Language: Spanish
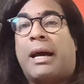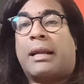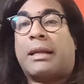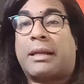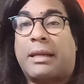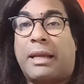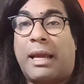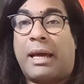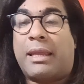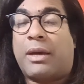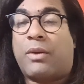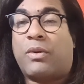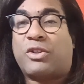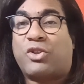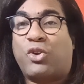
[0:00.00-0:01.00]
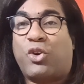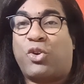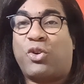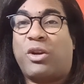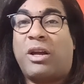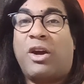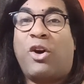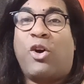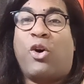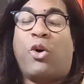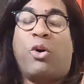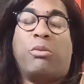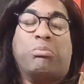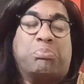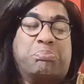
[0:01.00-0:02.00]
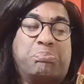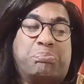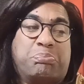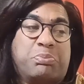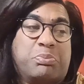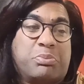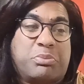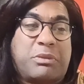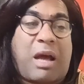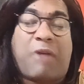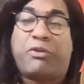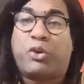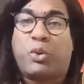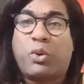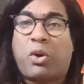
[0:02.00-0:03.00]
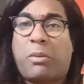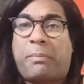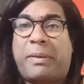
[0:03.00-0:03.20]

readecuación a futuro,